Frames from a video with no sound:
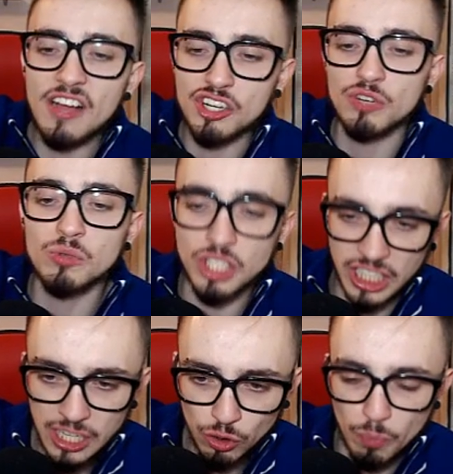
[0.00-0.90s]
я вашему
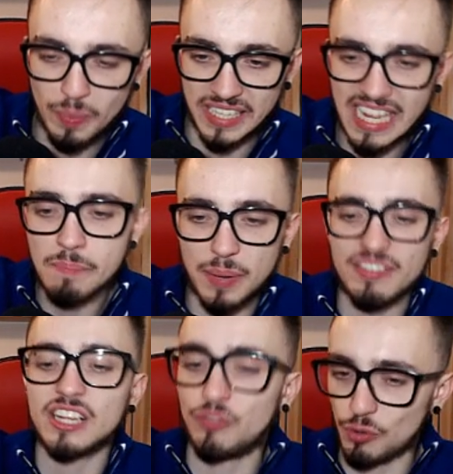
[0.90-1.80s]
сыну передам
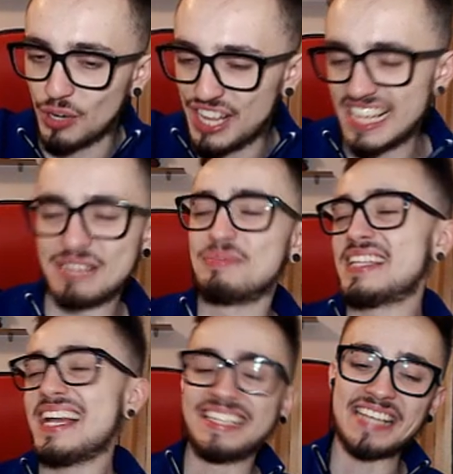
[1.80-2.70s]
привет в ролике. Типа,
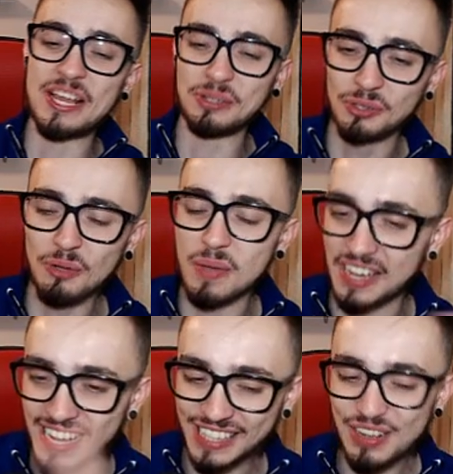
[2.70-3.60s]
знаете, я
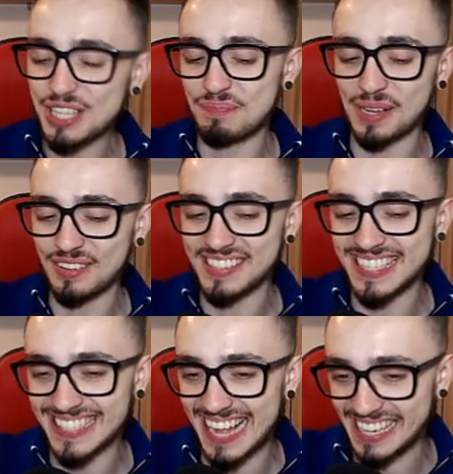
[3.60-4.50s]
ютубер, два с
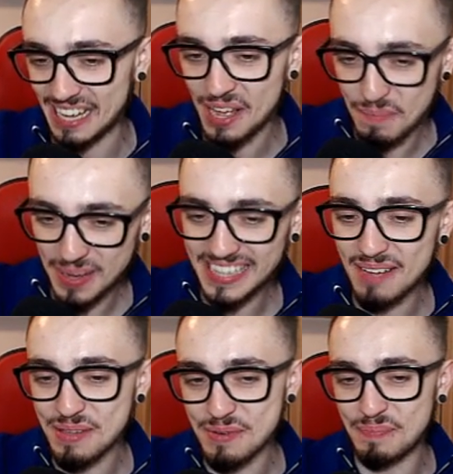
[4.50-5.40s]
половиной стака.
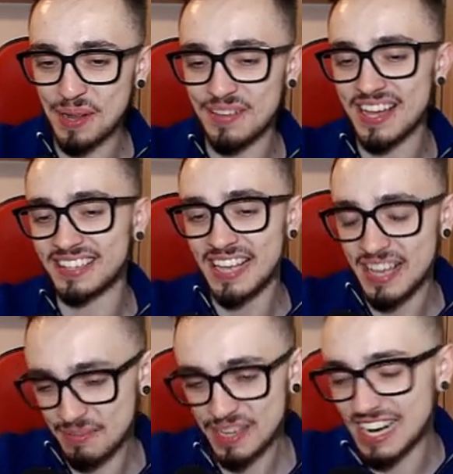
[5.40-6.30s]
Передам ему привет,
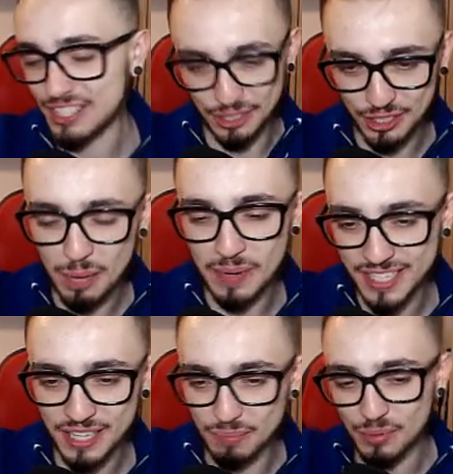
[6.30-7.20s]
и мне кажется, он сто
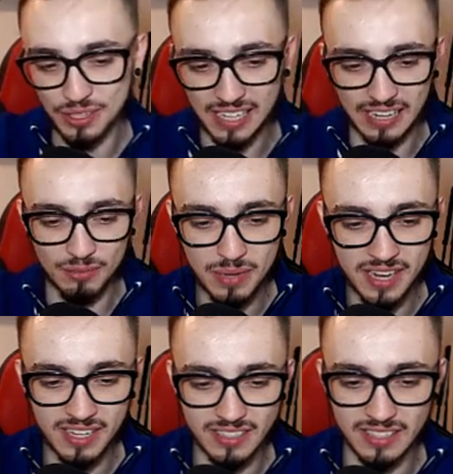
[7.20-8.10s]
процентов будет рад. У
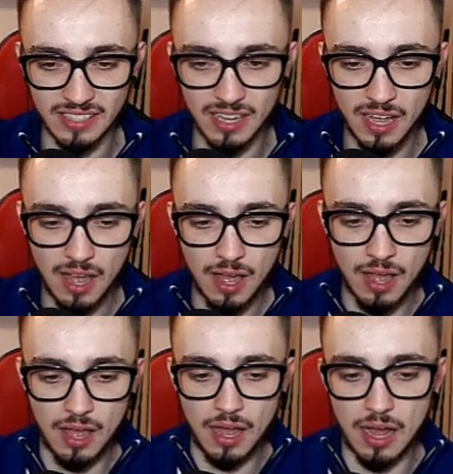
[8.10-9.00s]
меня нет сына.
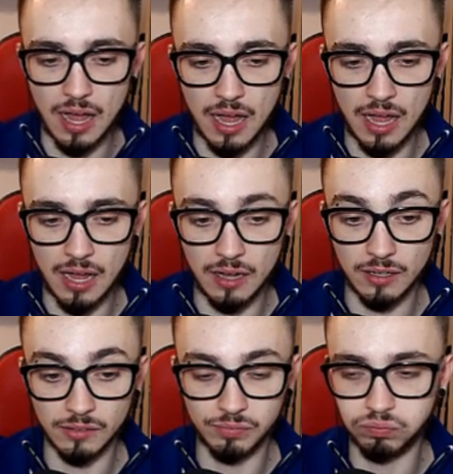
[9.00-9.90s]
А,
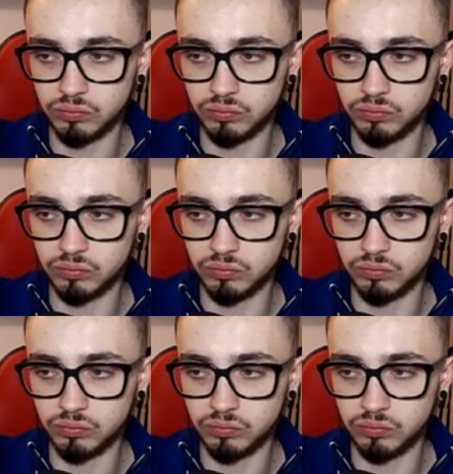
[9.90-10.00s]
